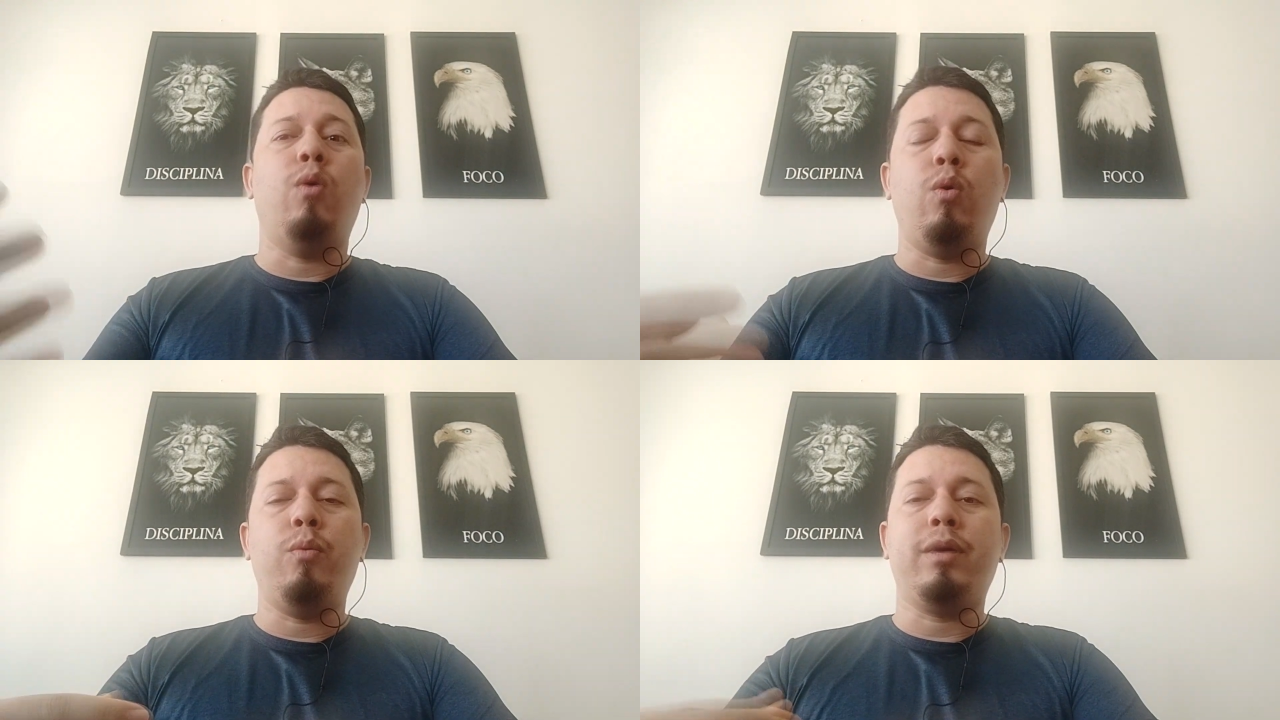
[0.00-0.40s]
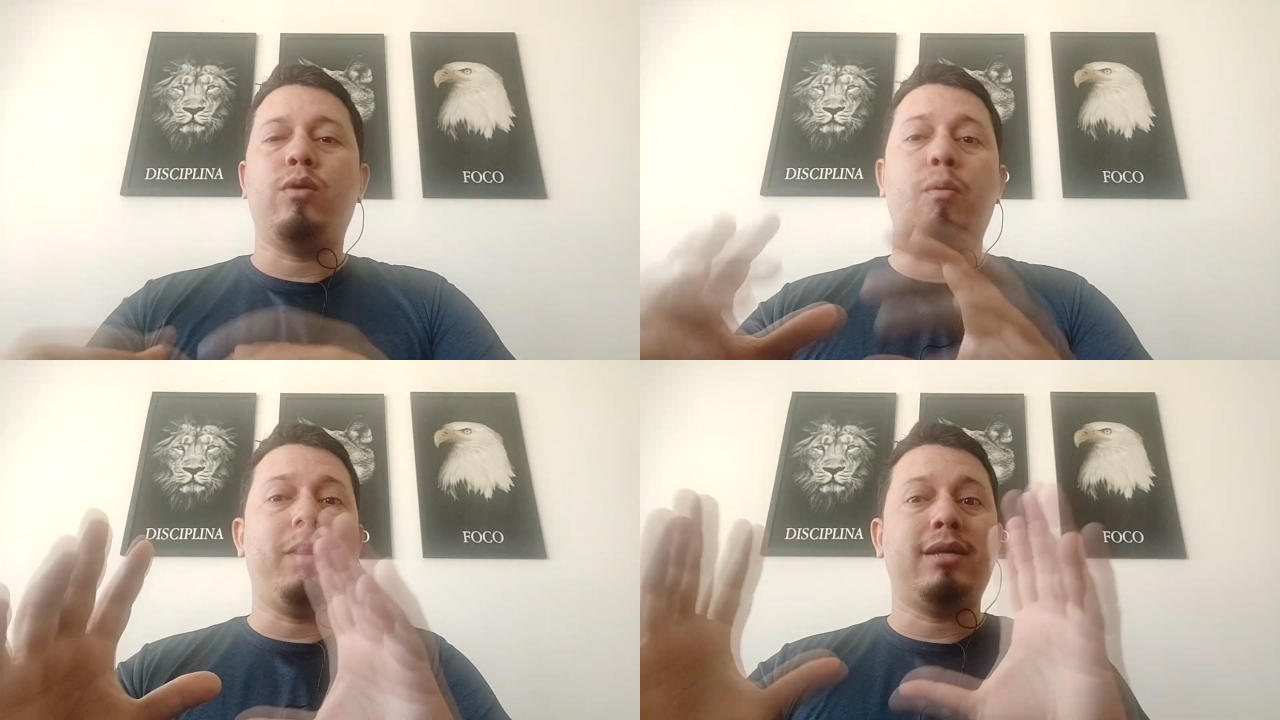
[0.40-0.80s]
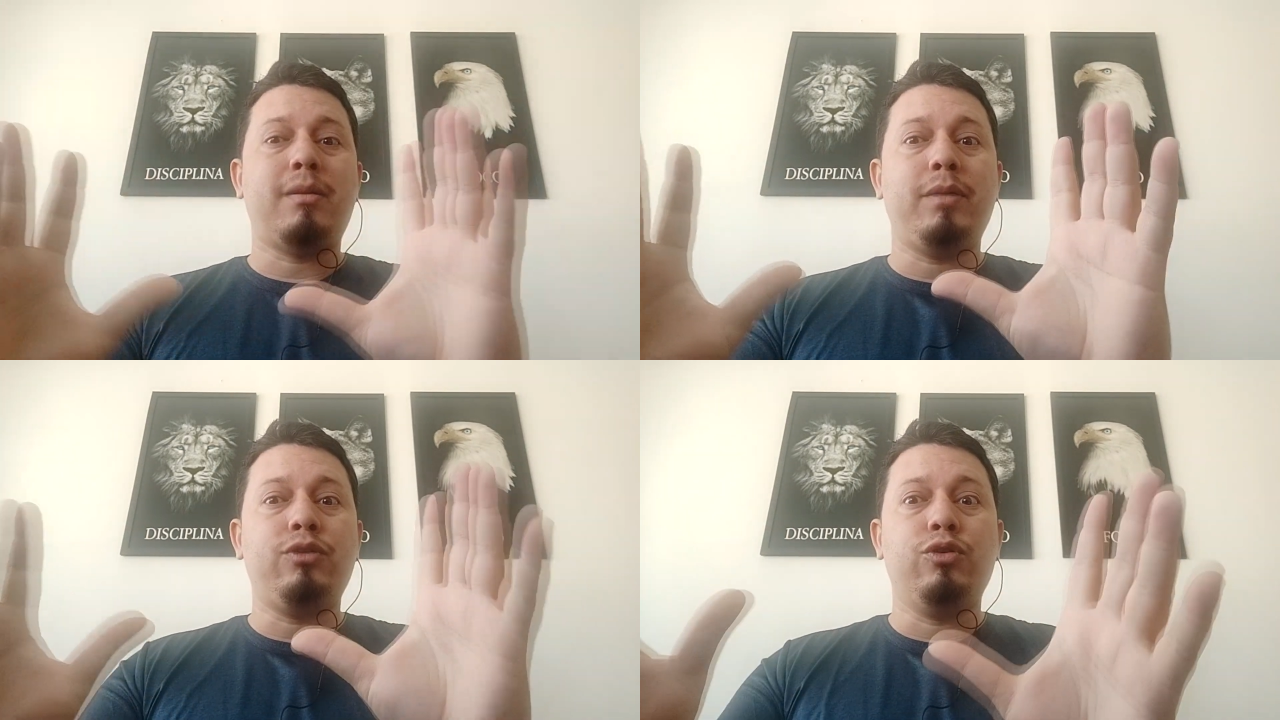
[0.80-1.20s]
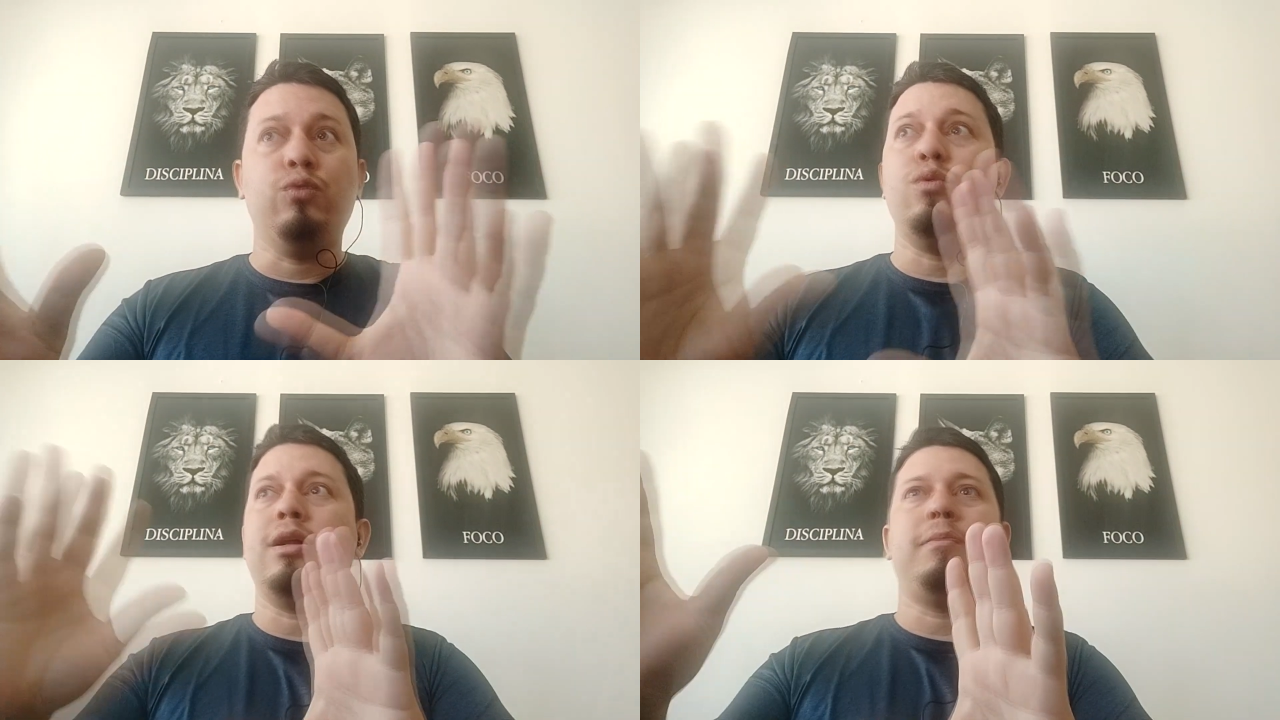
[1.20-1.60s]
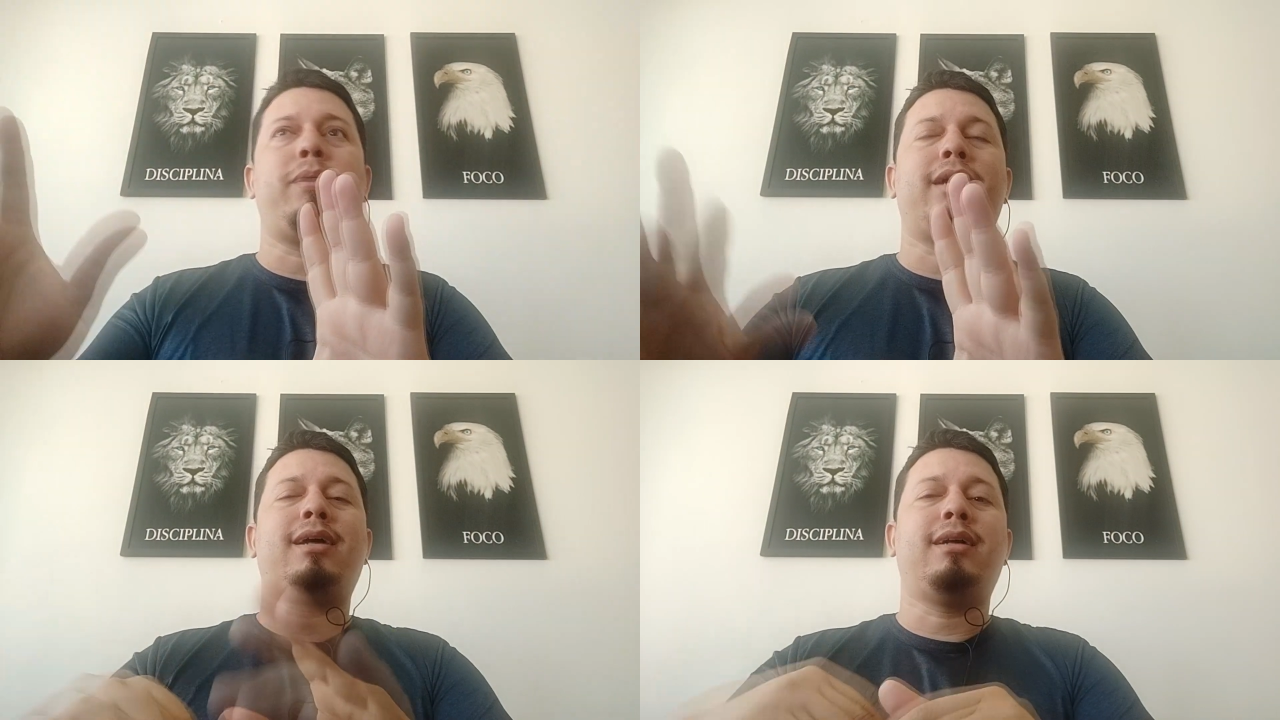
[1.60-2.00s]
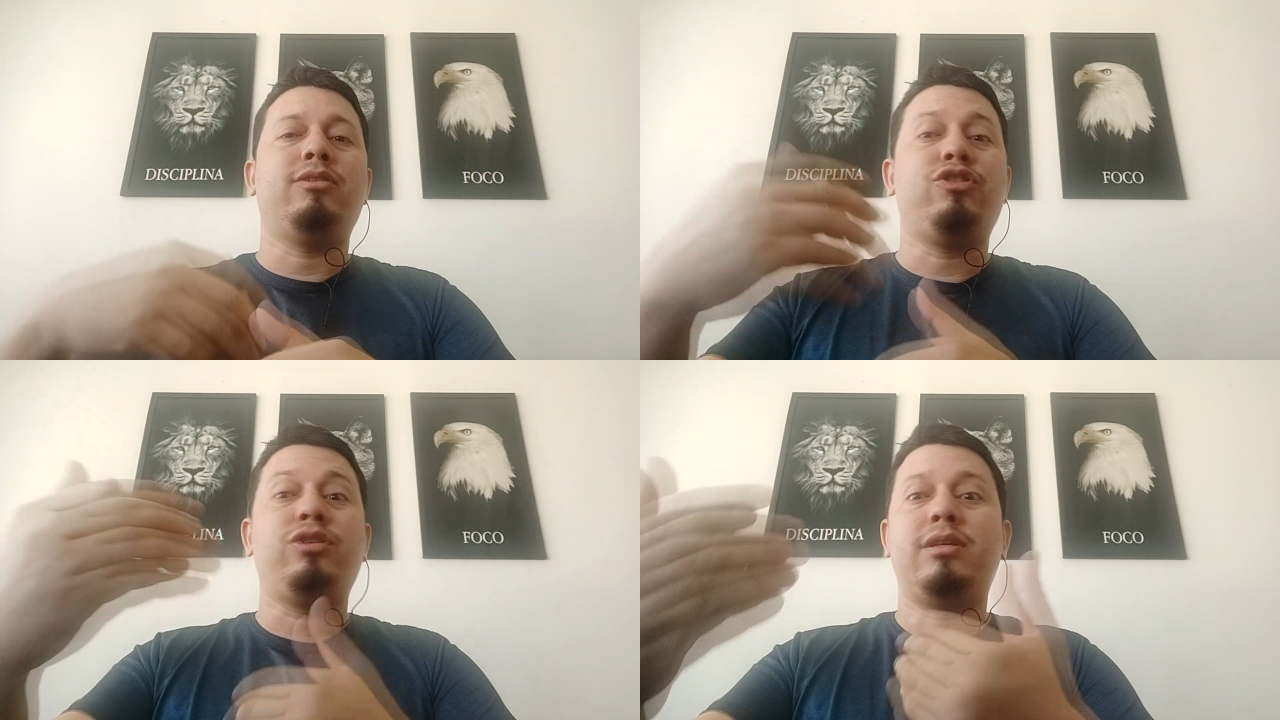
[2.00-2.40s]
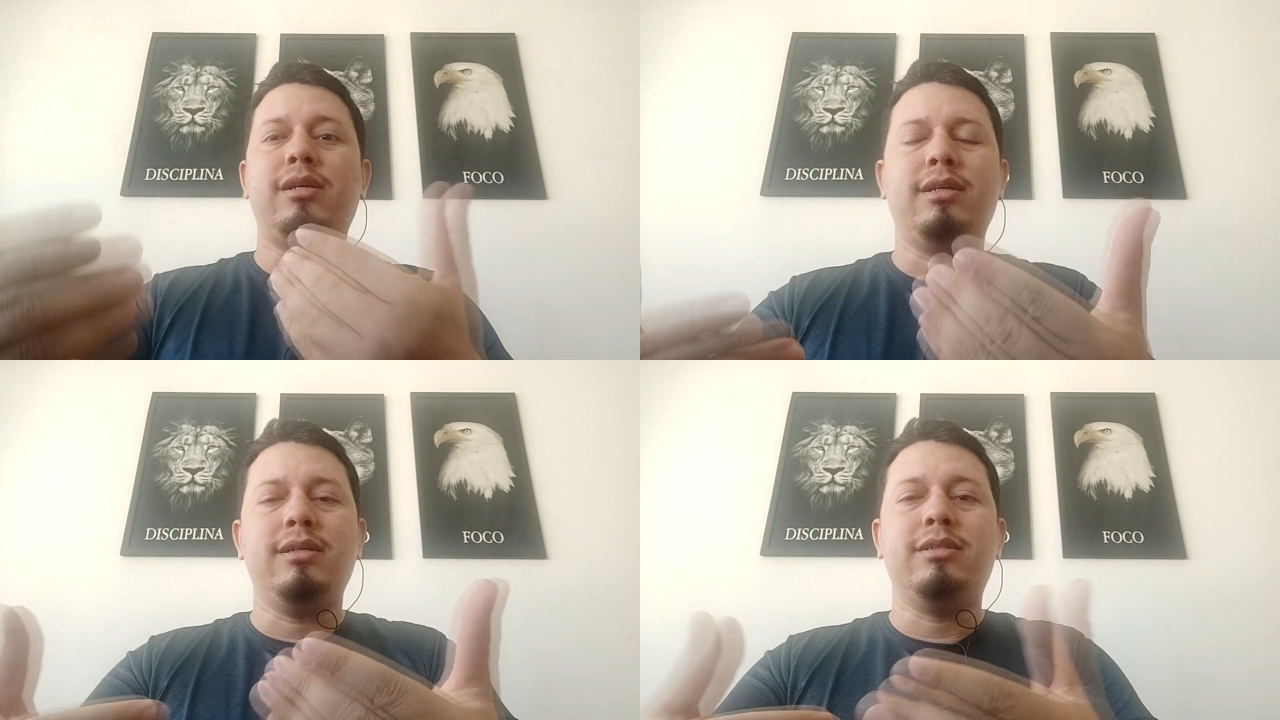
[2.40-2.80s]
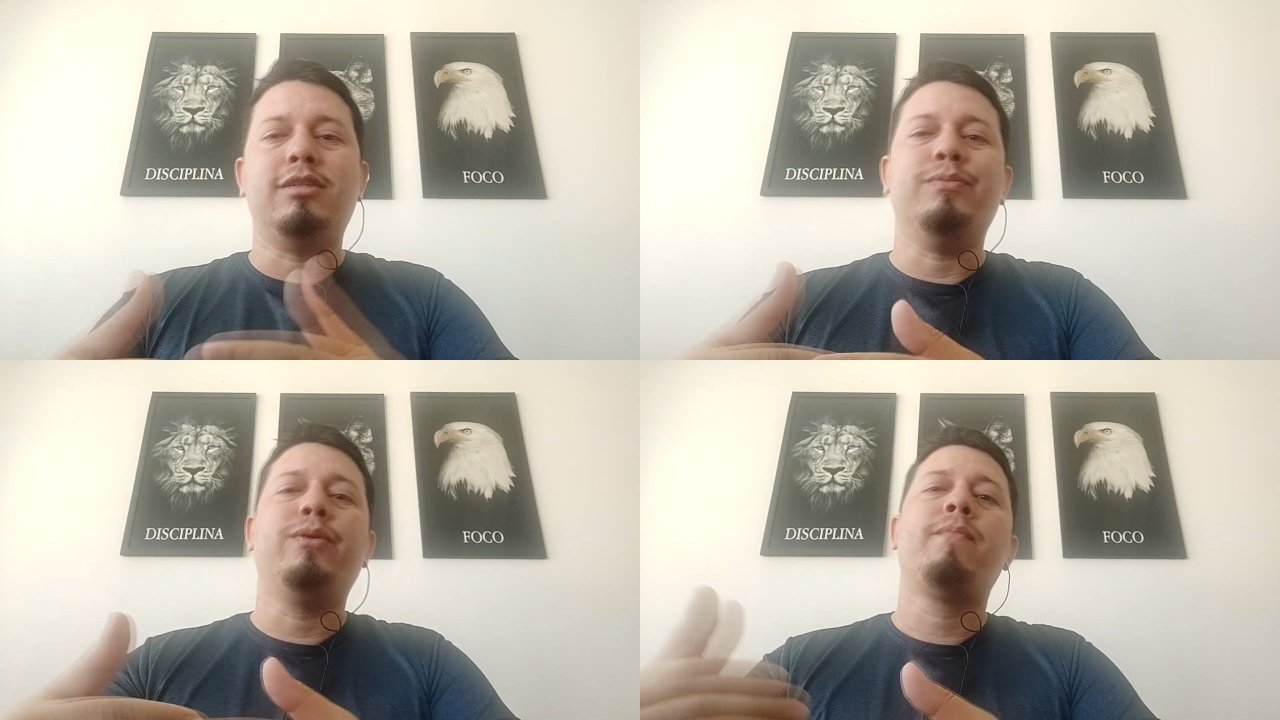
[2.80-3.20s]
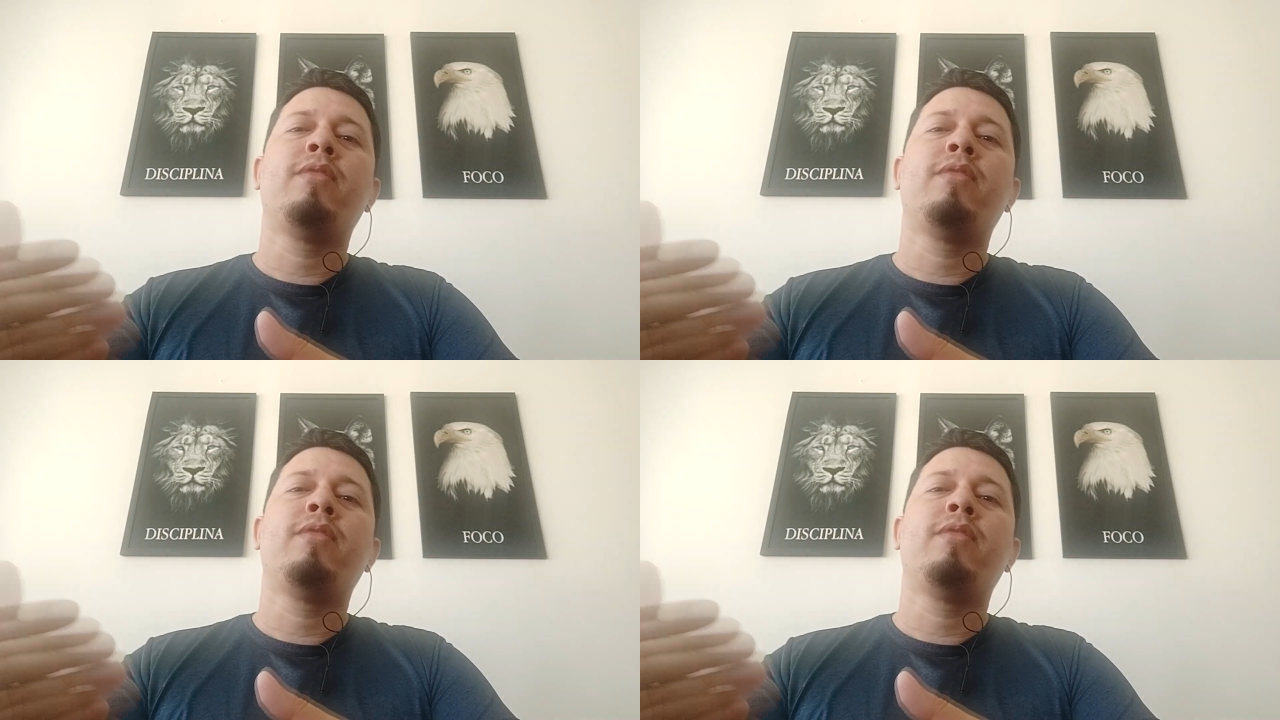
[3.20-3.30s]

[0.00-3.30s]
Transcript: homem completamente nu ali parado, estranhíssimo.